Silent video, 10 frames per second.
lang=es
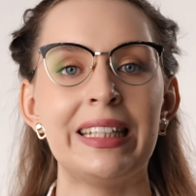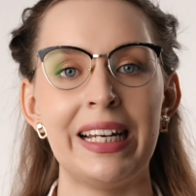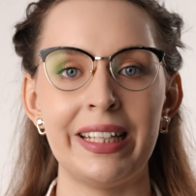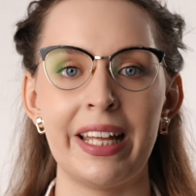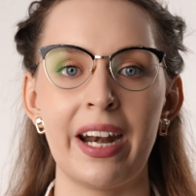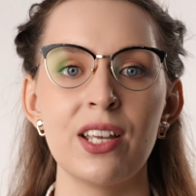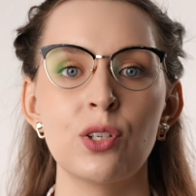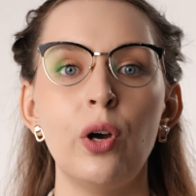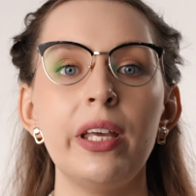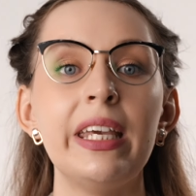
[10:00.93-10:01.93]
de
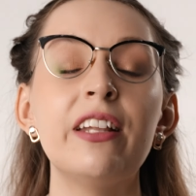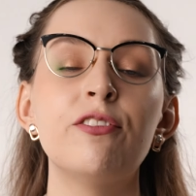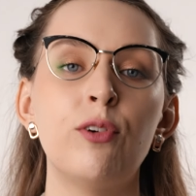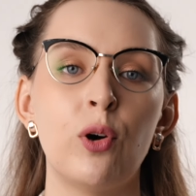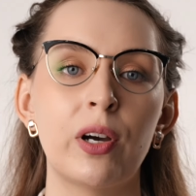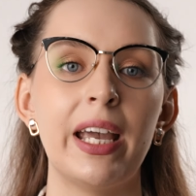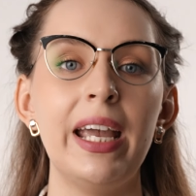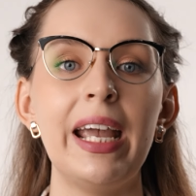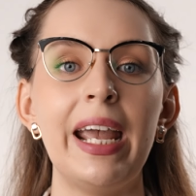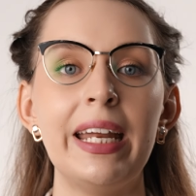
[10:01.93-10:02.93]
liderazgo y
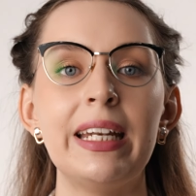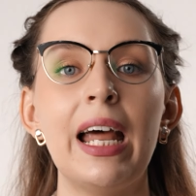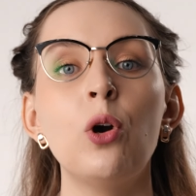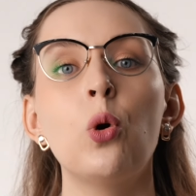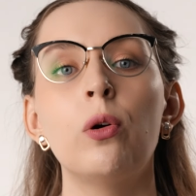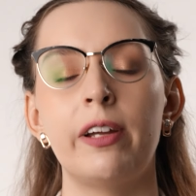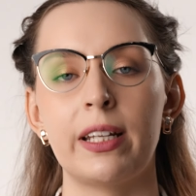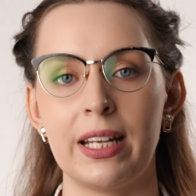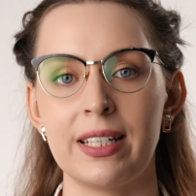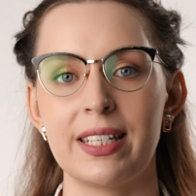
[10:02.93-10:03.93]
enfoque en la
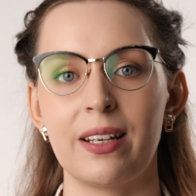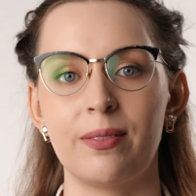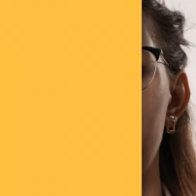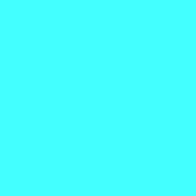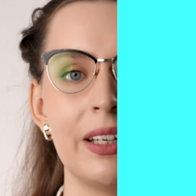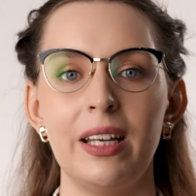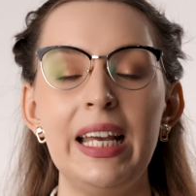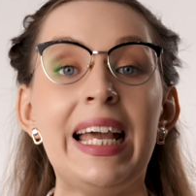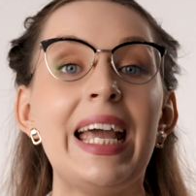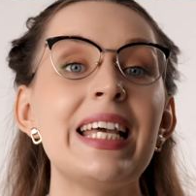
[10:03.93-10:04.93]
gobernanza.
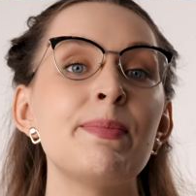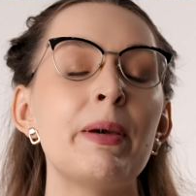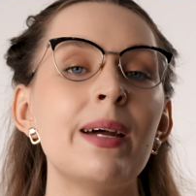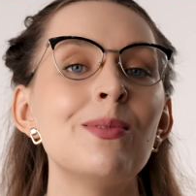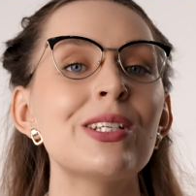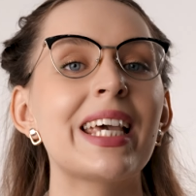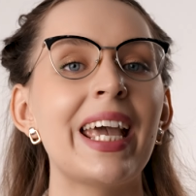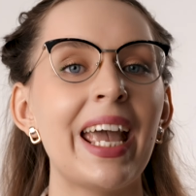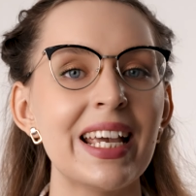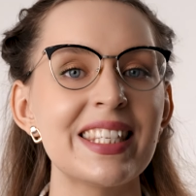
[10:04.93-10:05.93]
Esperamos
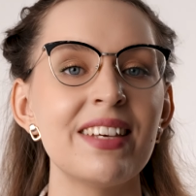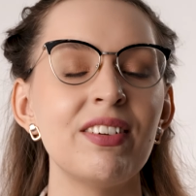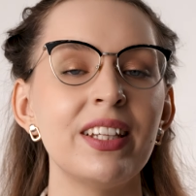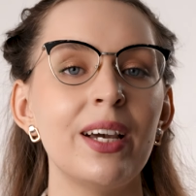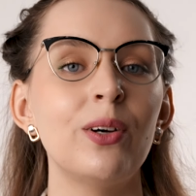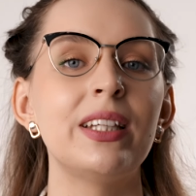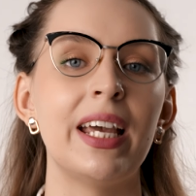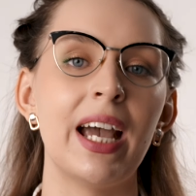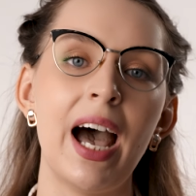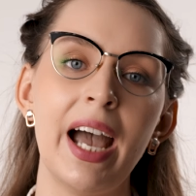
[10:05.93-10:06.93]
que este video
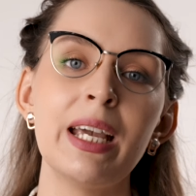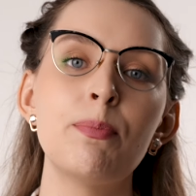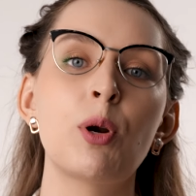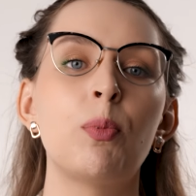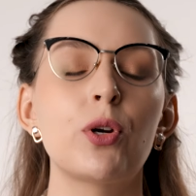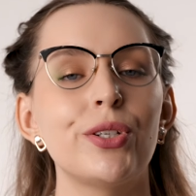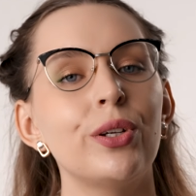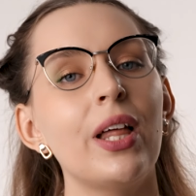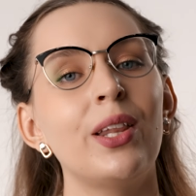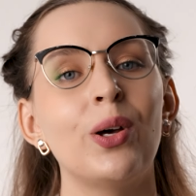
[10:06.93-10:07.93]
te haya
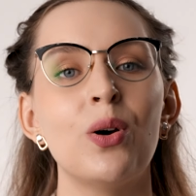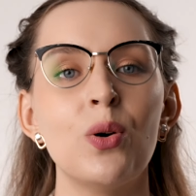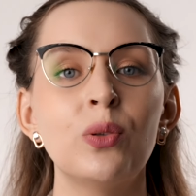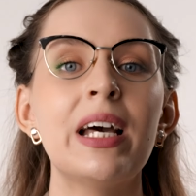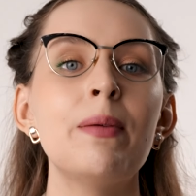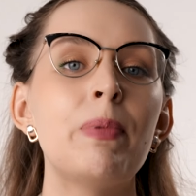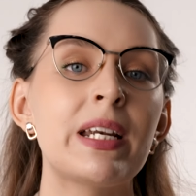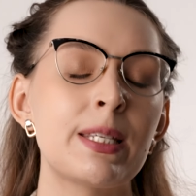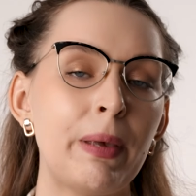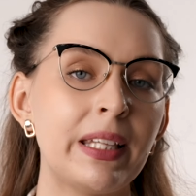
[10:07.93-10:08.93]
proporcionado una
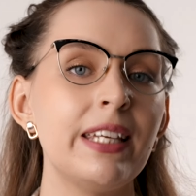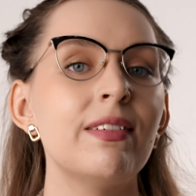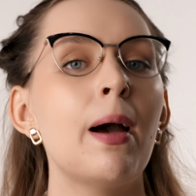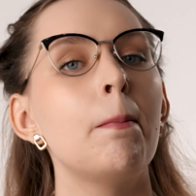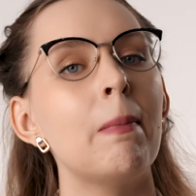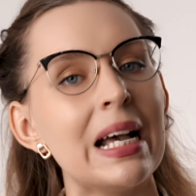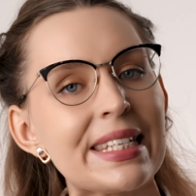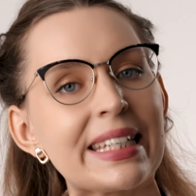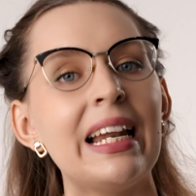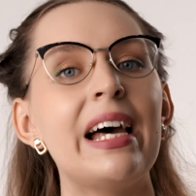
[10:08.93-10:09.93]
perspectiva
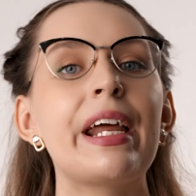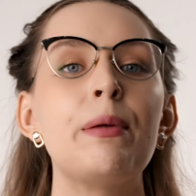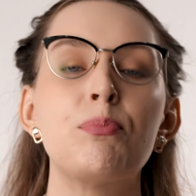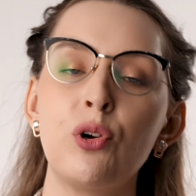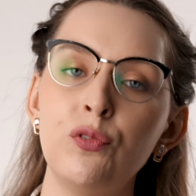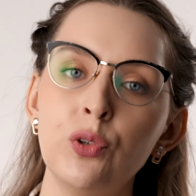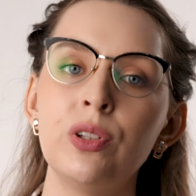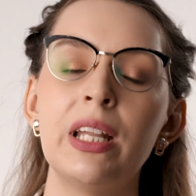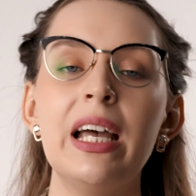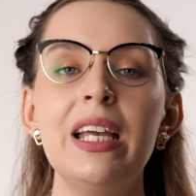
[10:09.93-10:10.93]
más clara y
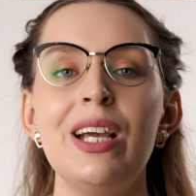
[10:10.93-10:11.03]
profunda